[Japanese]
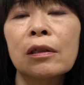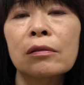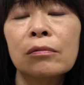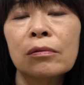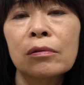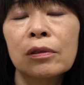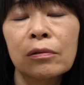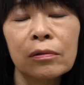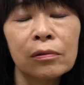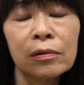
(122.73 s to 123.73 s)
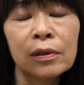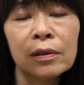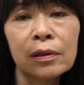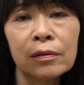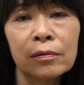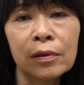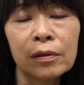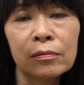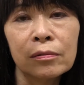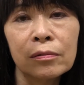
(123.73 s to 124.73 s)
のいろいろあ
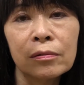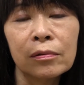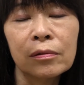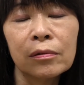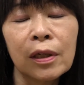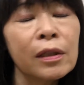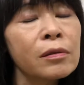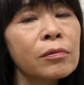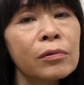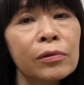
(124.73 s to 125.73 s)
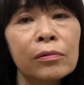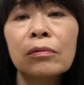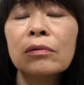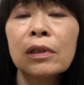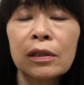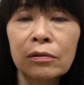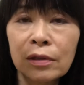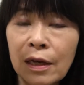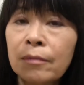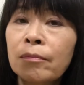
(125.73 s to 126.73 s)
の感動する本ですの
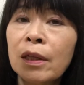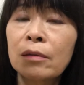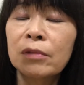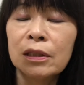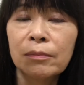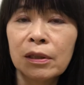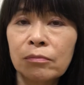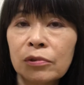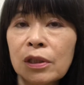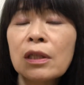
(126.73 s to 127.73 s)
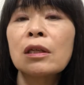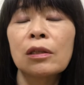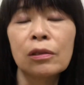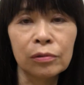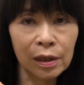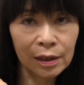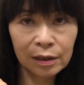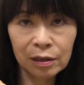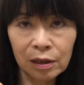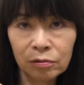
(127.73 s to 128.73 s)
で皆様にも是非読んでいた
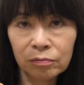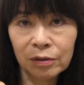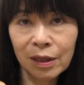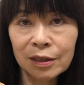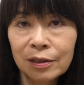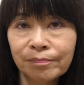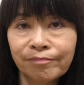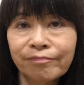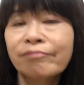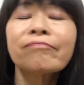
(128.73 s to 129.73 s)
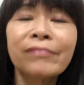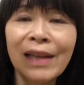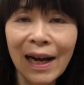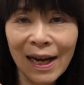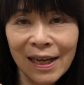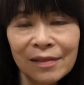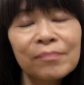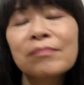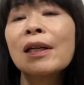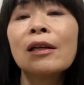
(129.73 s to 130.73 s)
だきたいと思います。はい
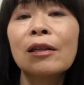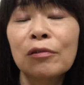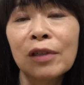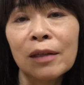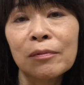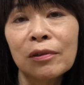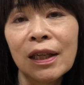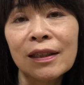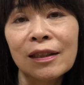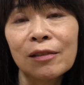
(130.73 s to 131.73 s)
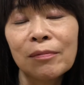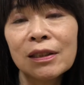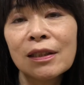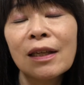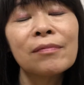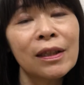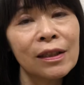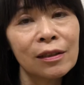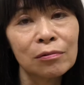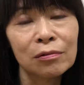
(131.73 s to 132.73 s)
今回もご覧いただきましてあ
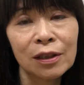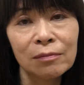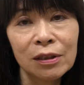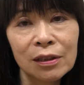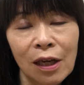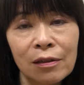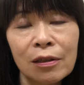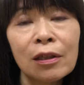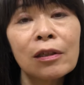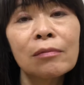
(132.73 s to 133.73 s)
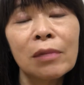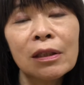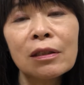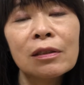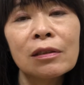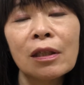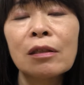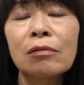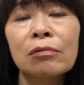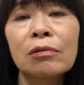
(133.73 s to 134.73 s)
りがとうございました。またです
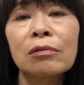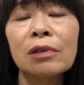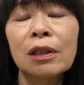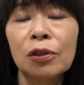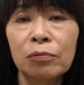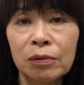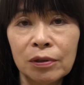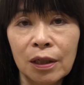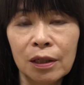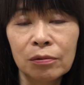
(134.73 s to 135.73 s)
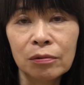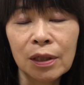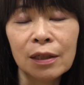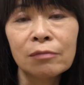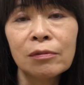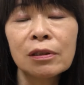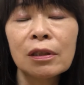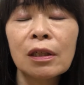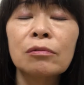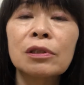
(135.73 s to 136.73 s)
ね、このような興味深い本がありました
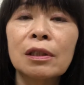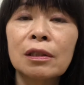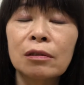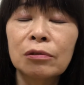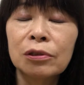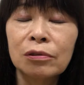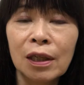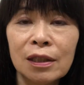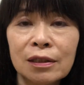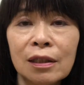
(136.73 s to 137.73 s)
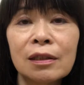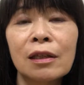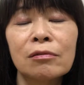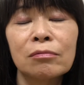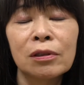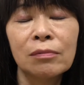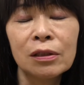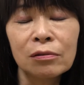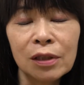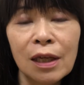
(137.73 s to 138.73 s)
ら、こちらでご紹介していきたいと思いま
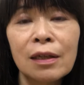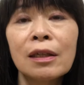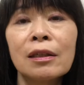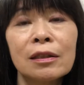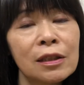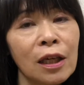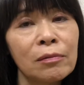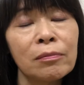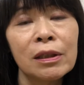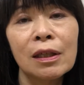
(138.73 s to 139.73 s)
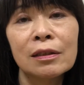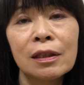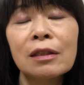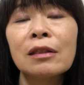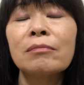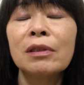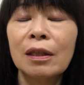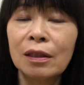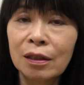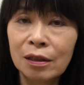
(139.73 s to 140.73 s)
すので、次回もまた是非見
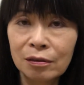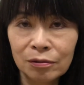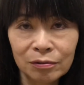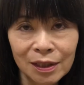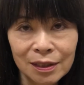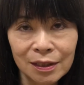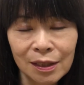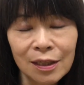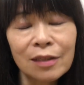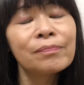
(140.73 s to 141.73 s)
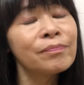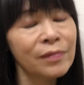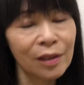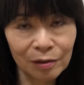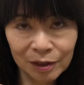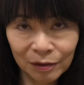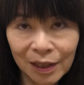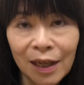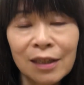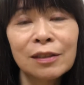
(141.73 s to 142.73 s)
ていただけると嬉しいです。よろしくお
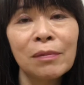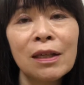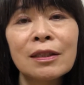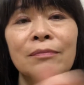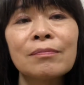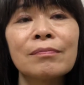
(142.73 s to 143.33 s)
願いします。